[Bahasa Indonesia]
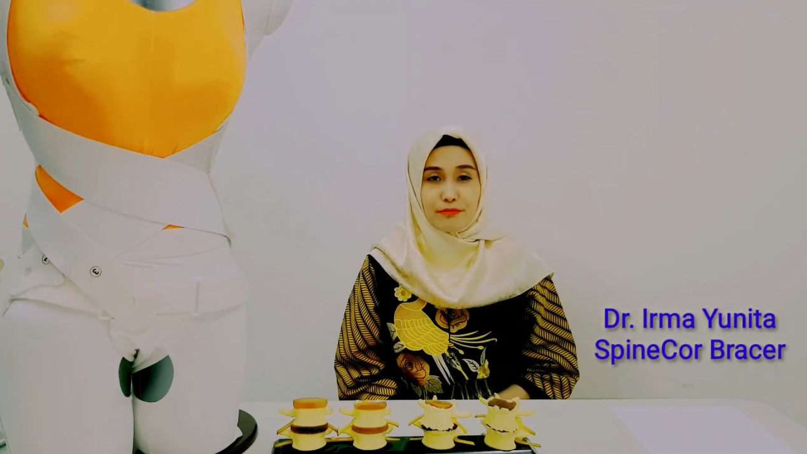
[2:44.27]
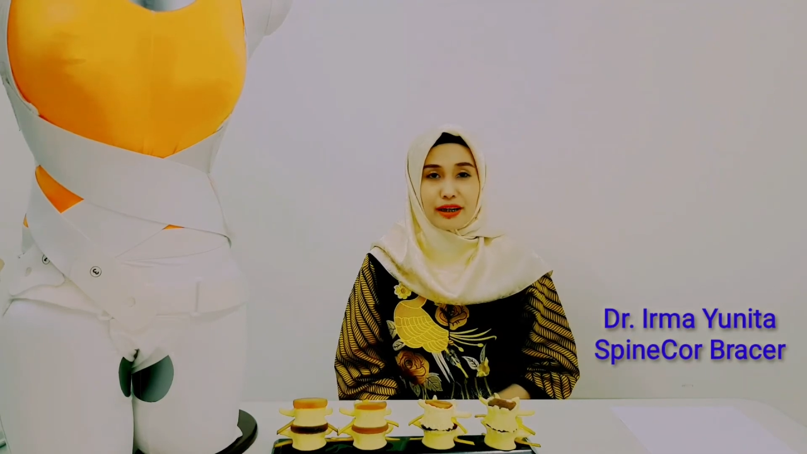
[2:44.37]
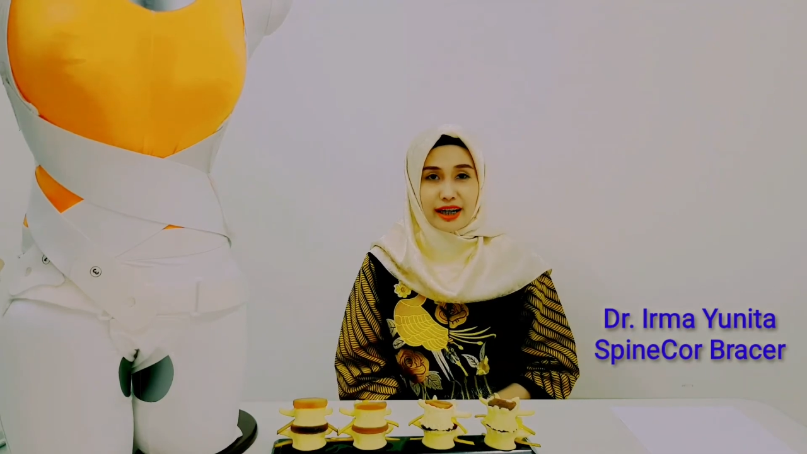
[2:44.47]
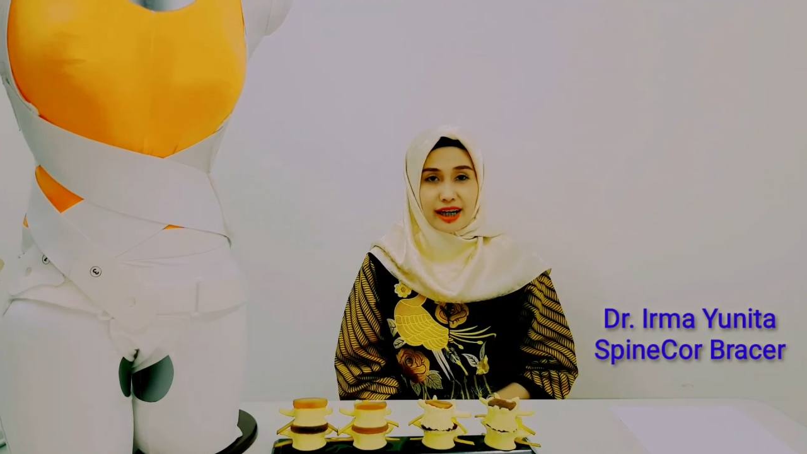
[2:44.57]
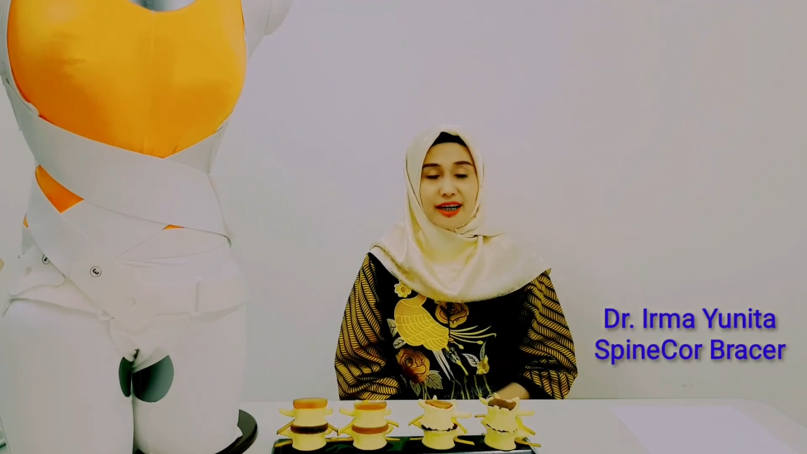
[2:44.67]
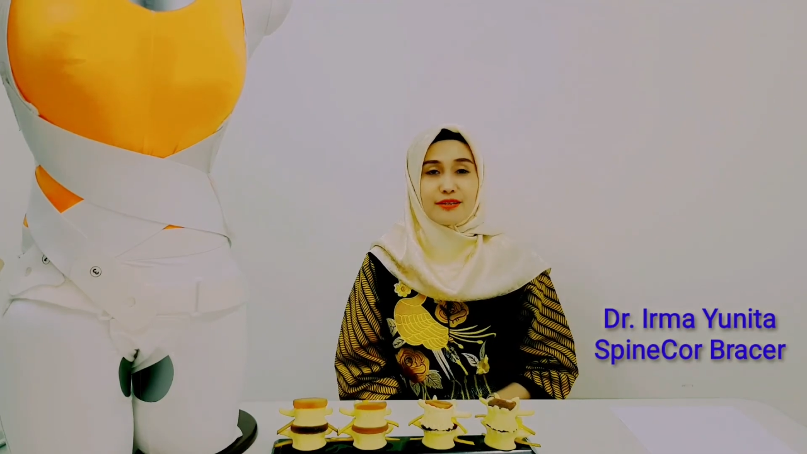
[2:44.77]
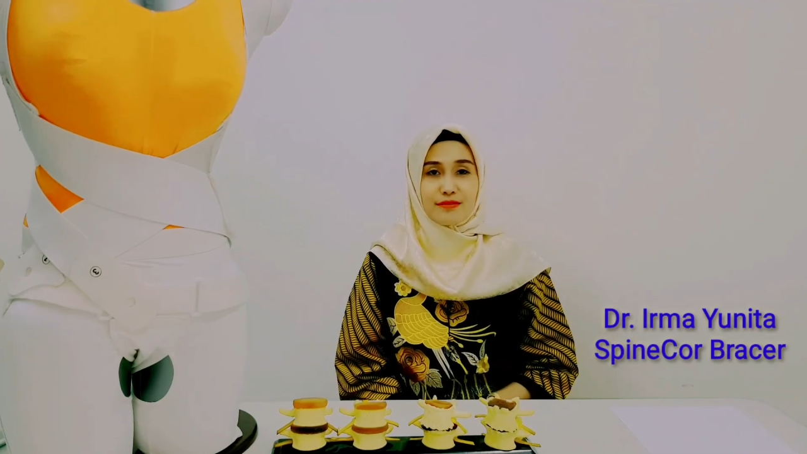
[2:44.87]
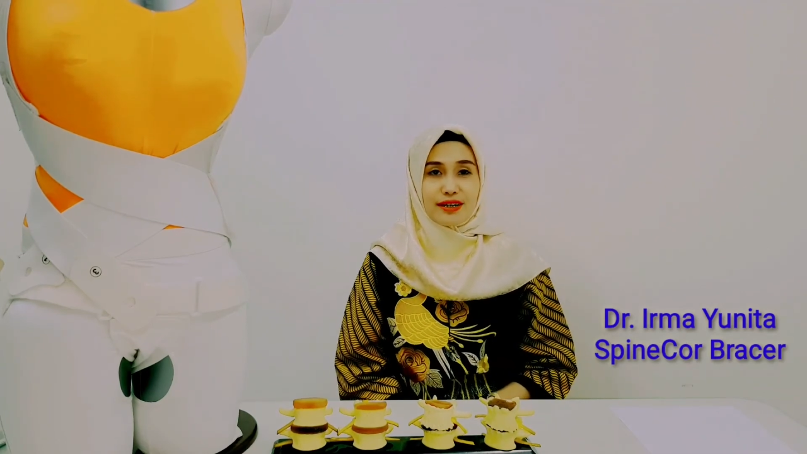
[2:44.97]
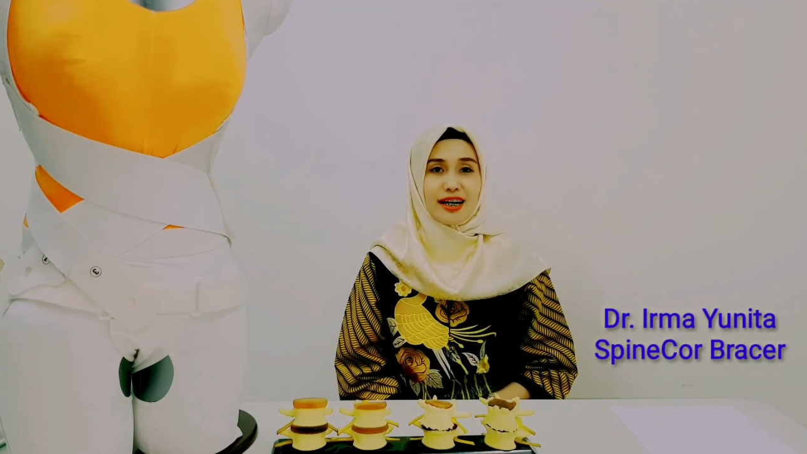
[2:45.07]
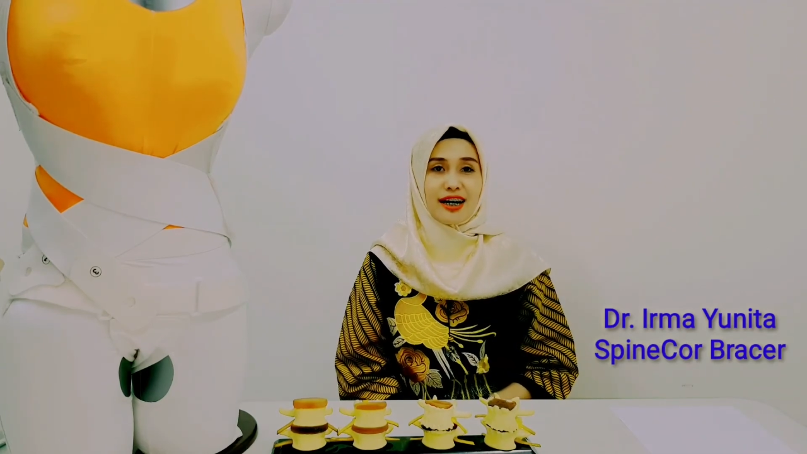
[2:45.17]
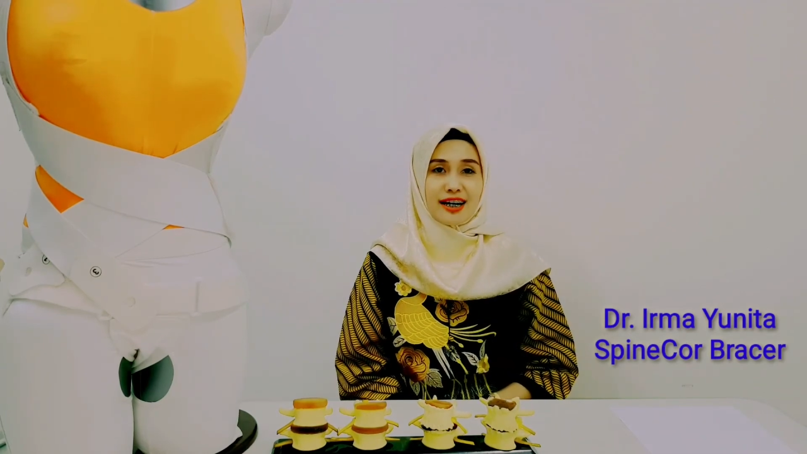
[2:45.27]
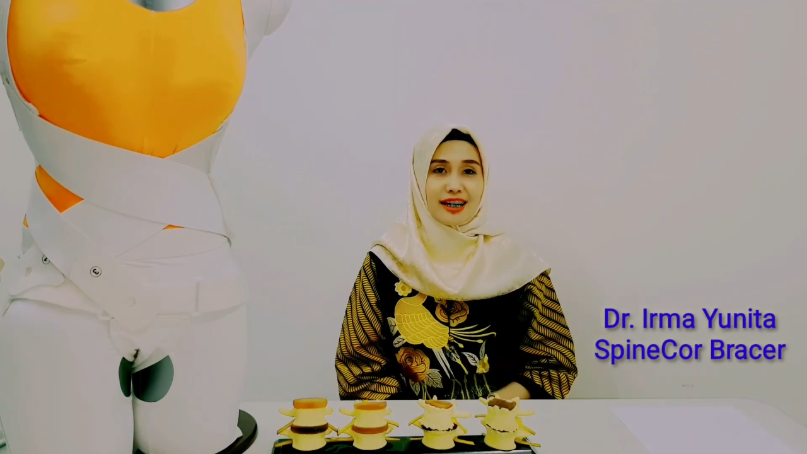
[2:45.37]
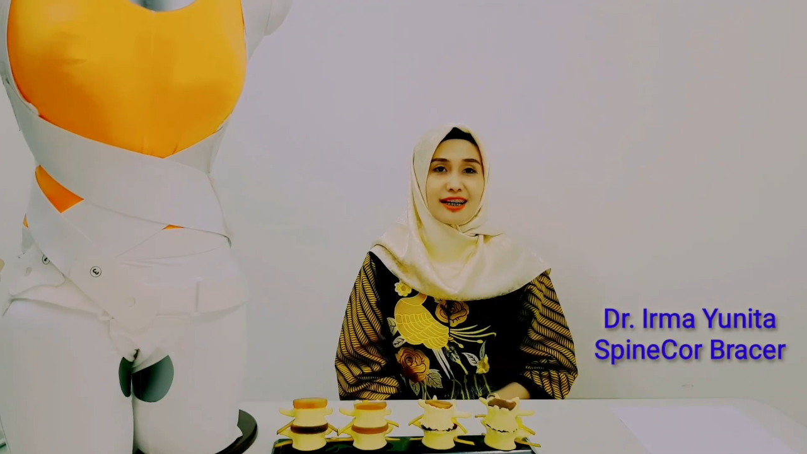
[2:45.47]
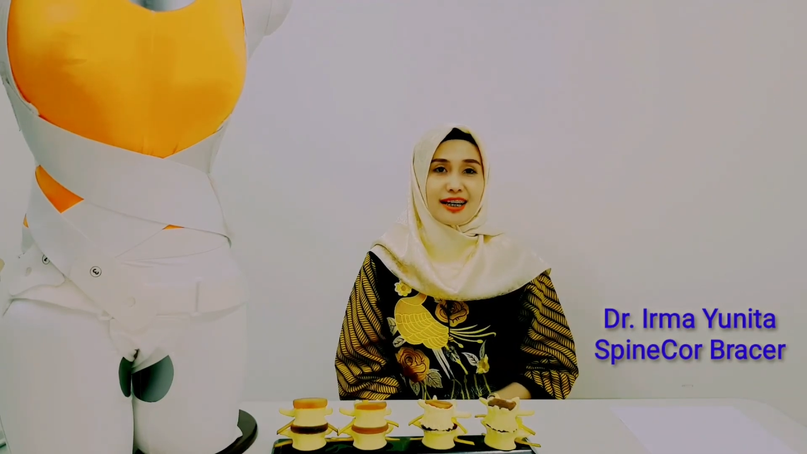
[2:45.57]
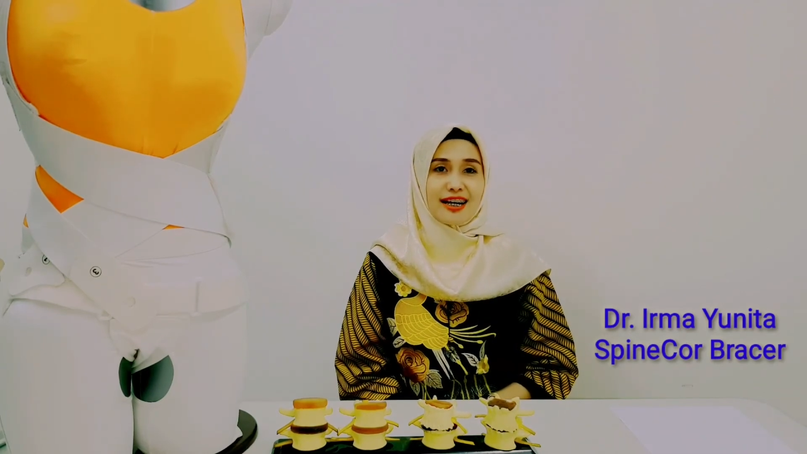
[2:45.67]
mereka juga
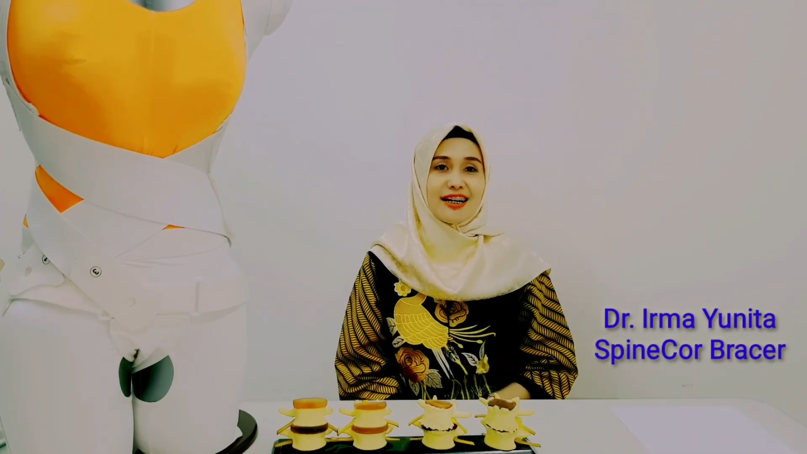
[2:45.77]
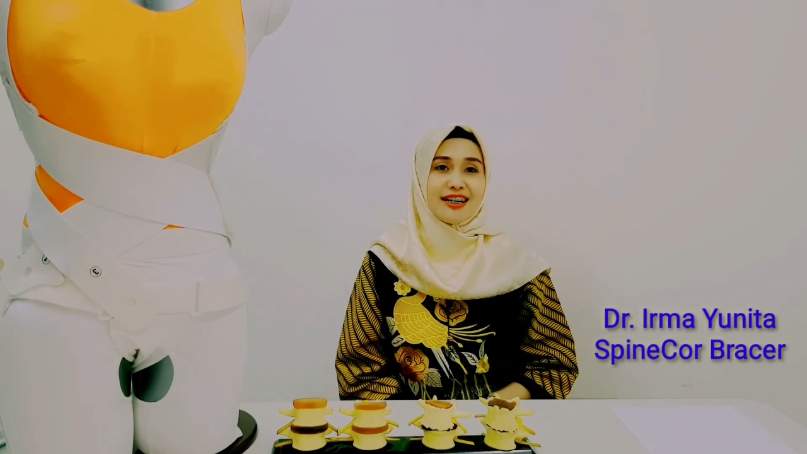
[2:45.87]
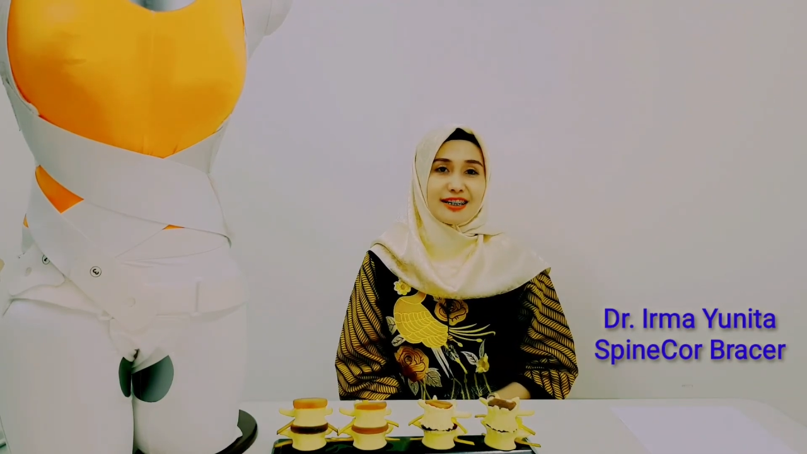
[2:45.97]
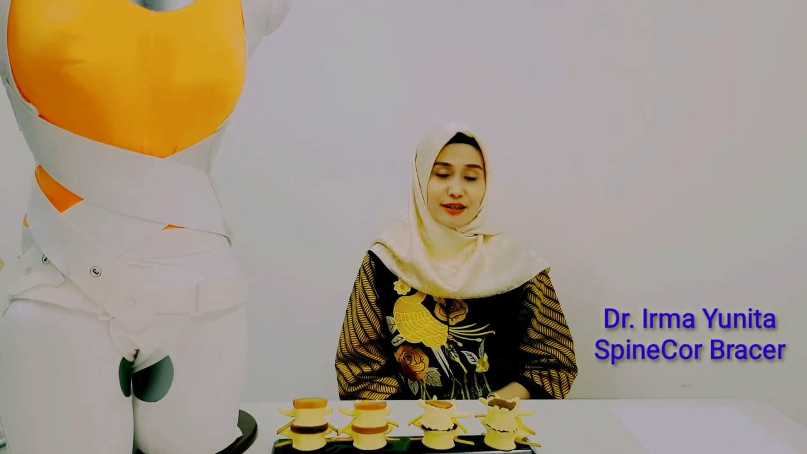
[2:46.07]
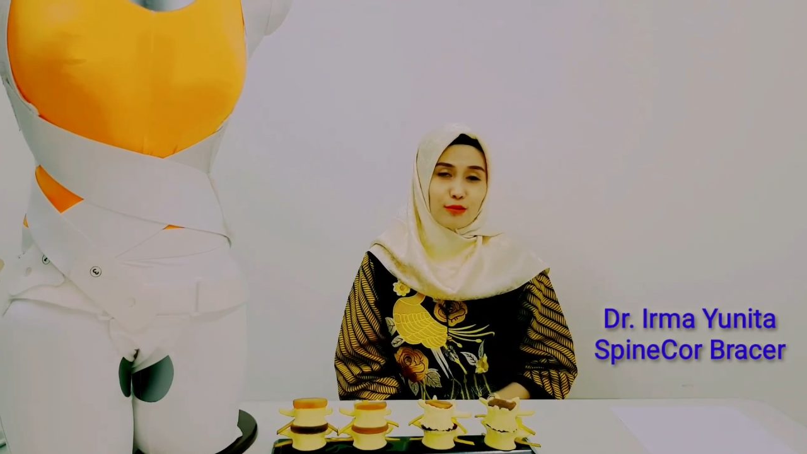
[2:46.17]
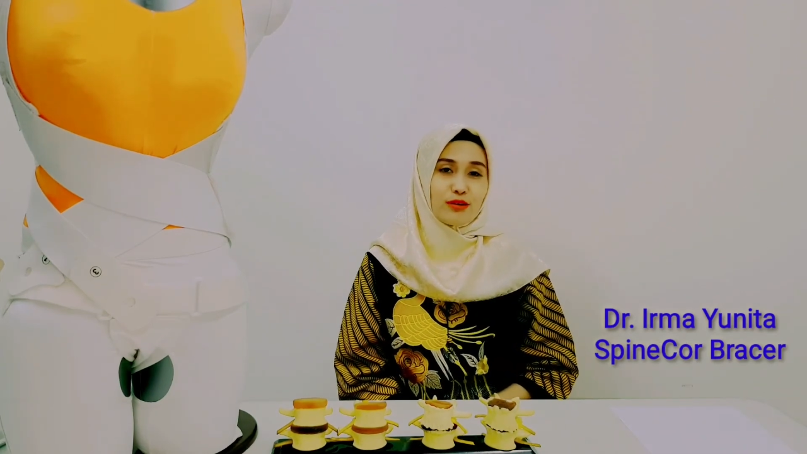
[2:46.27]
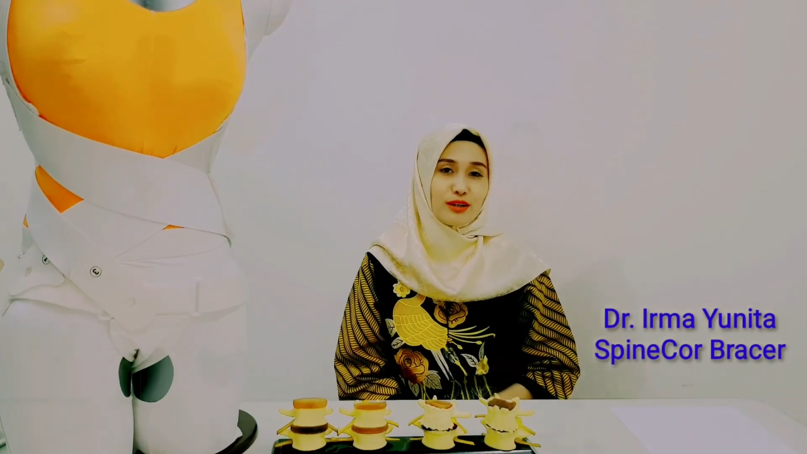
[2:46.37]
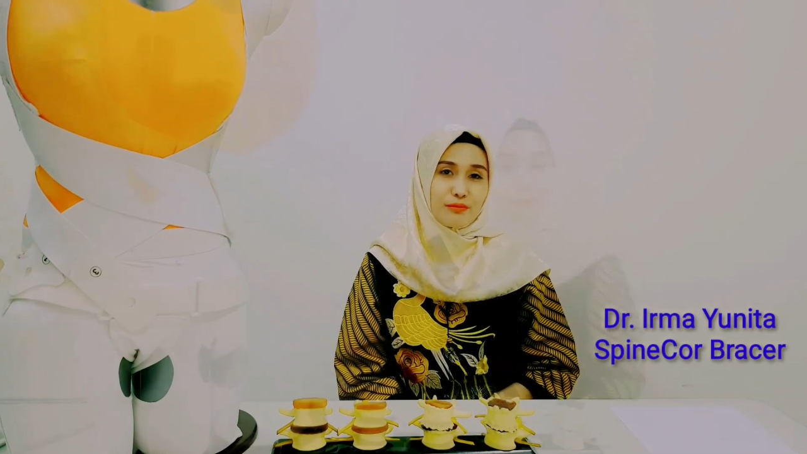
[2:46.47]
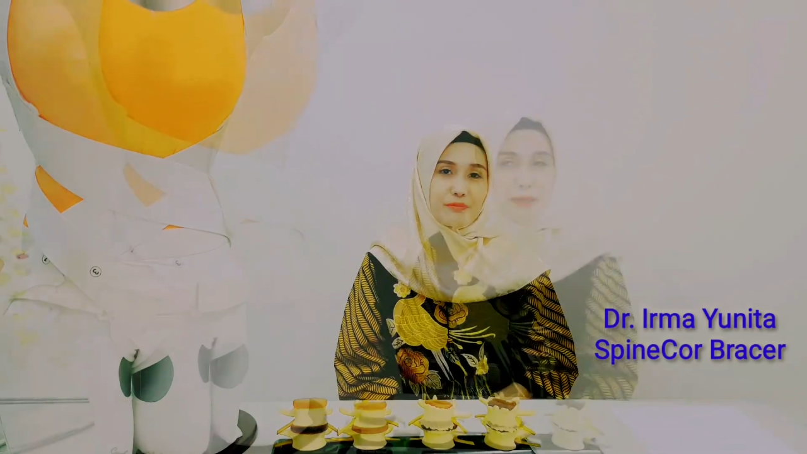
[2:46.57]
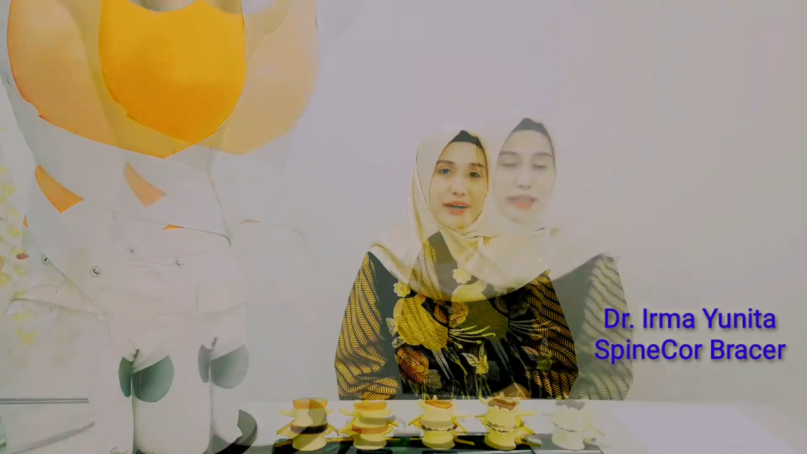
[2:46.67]
akhirnya jauh lebih